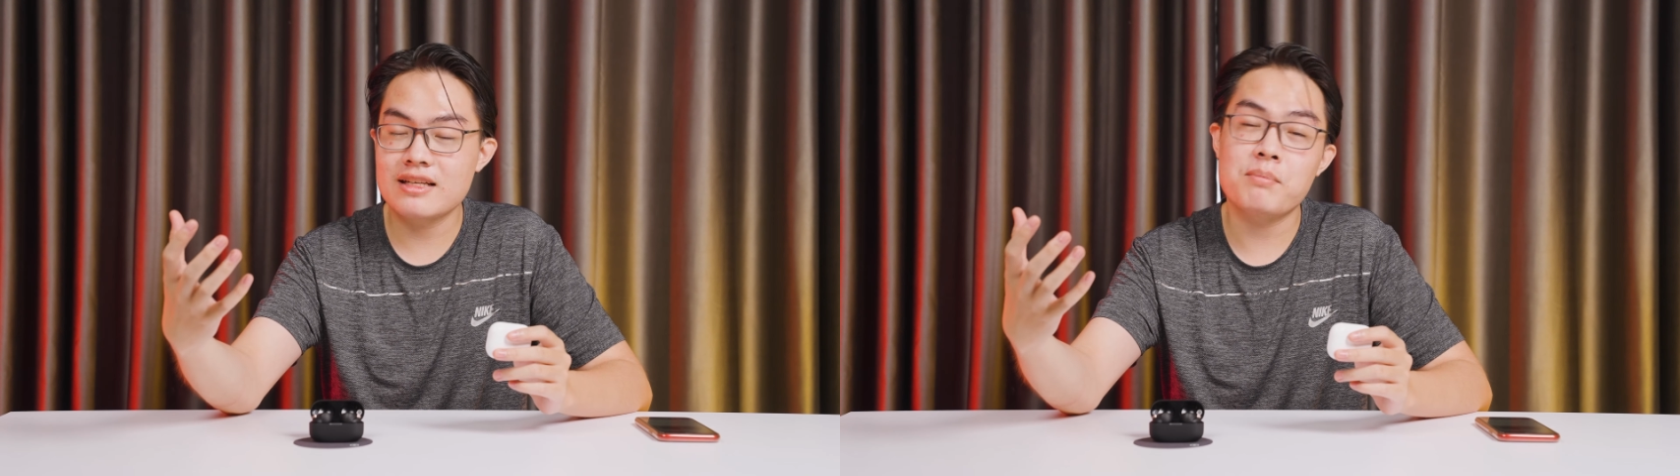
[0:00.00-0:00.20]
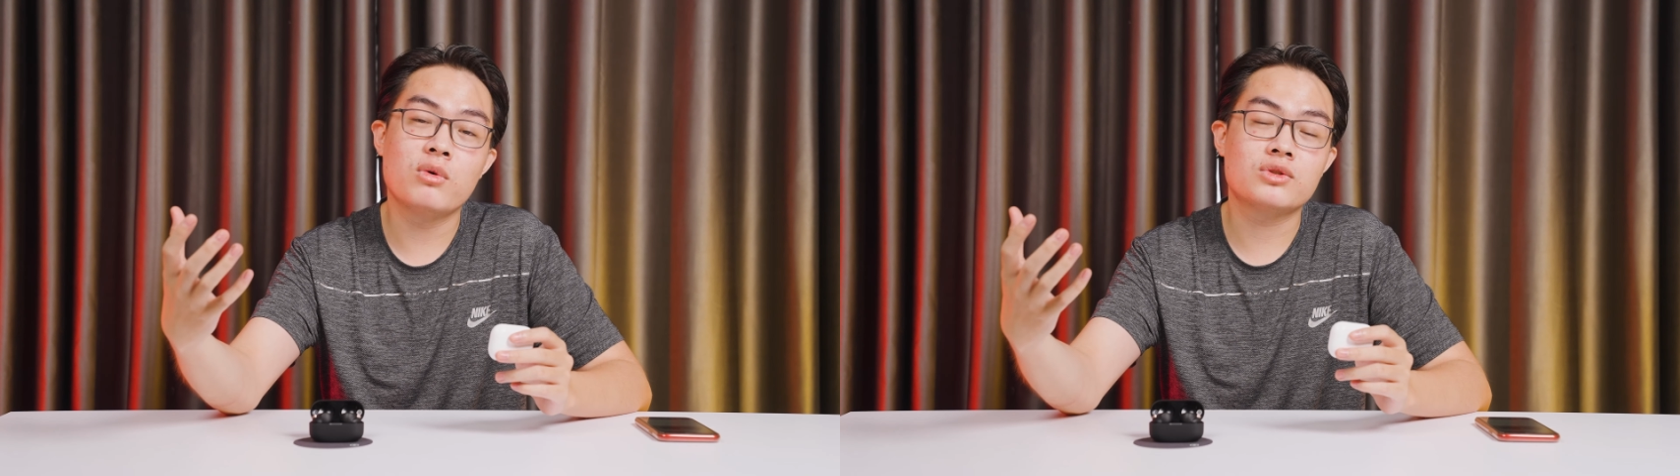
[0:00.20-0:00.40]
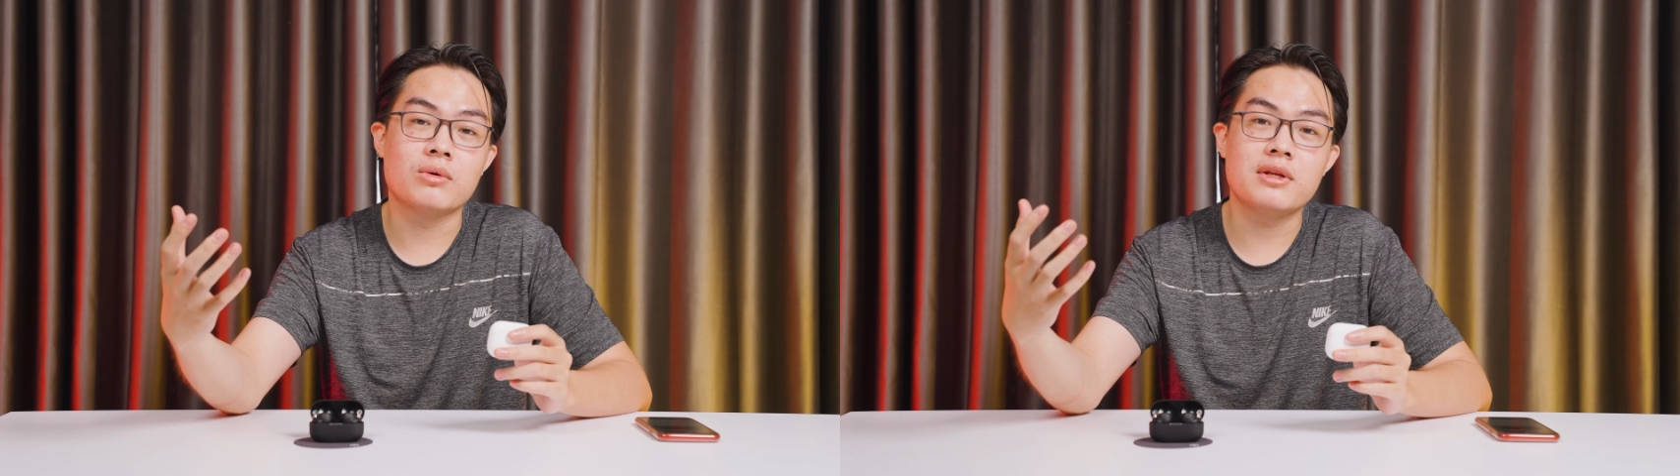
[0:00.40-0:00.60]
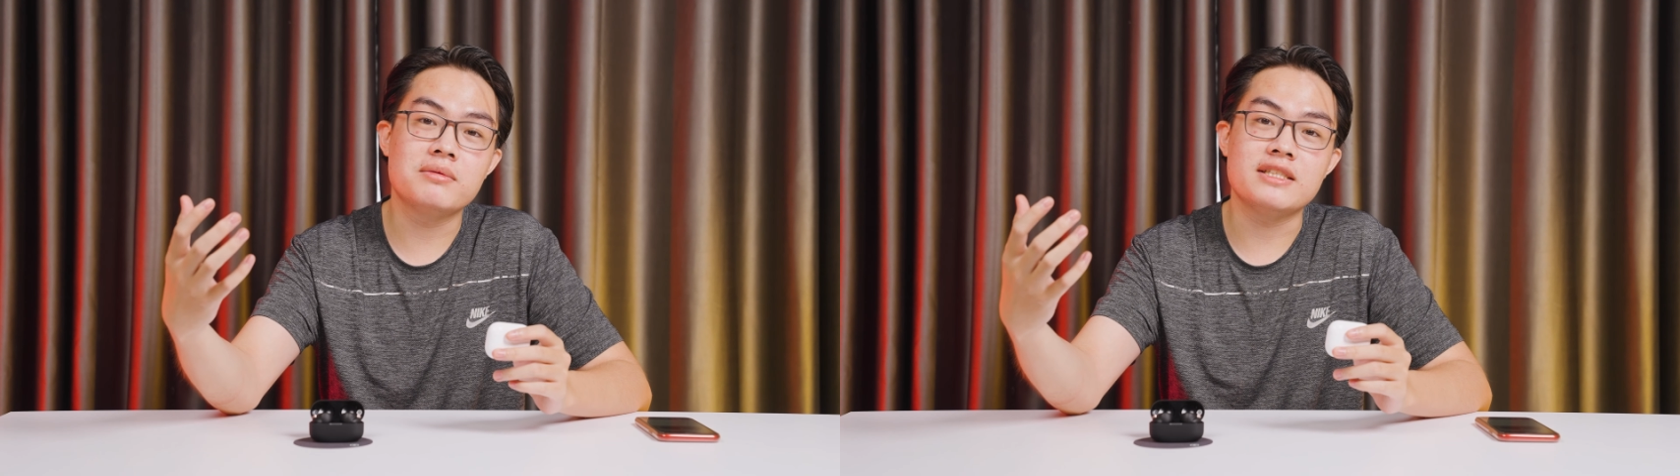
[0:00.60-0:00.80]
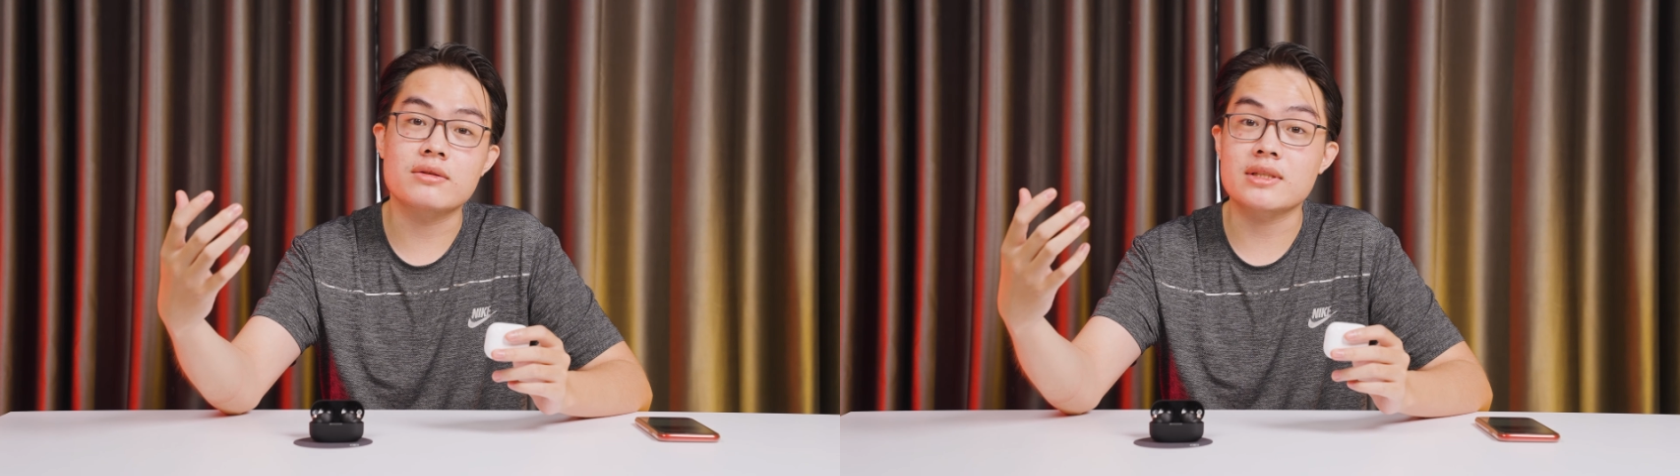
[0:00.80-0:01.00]
ra một số tiêu
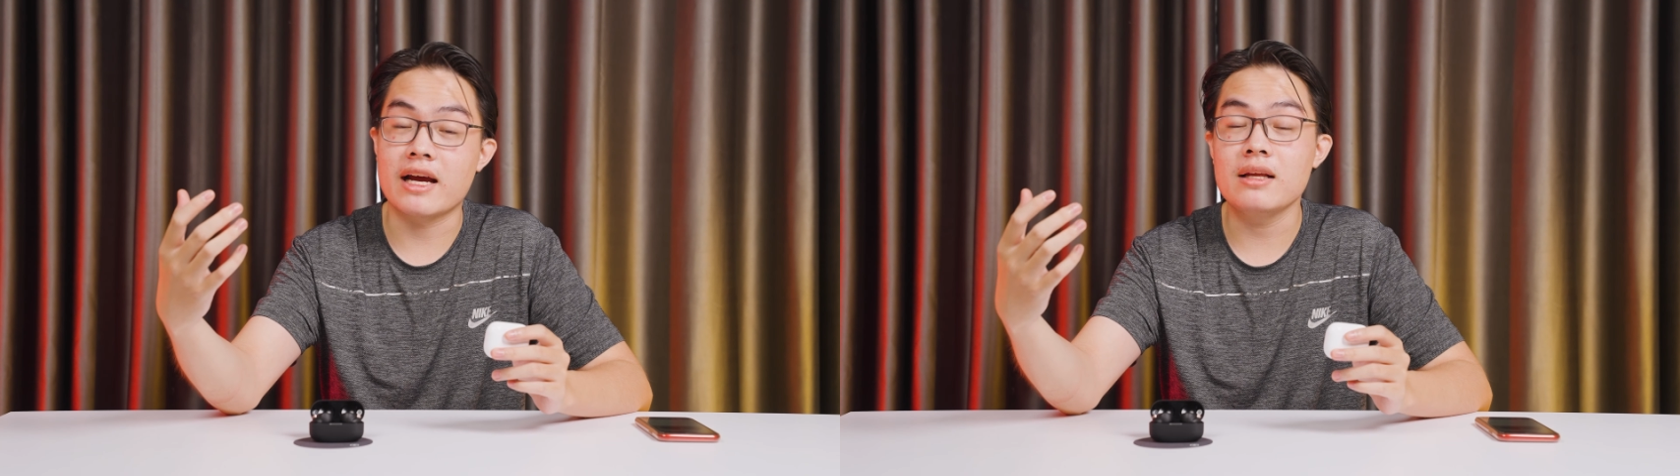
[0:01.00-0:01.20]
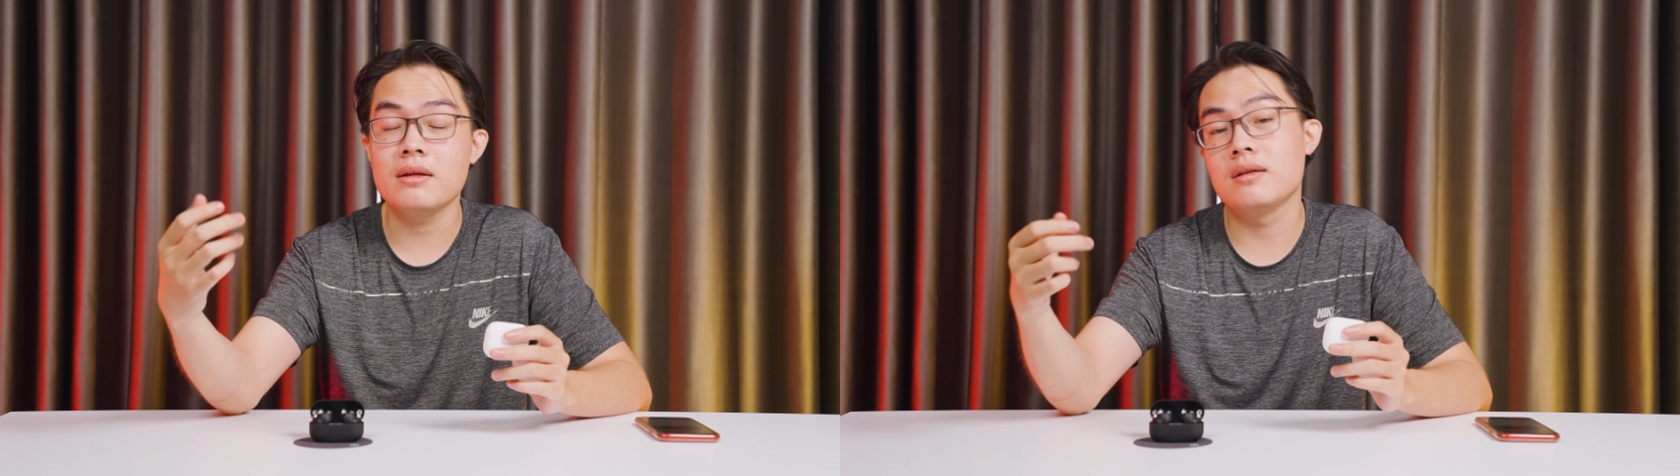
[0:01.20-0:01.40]
chí so sánh.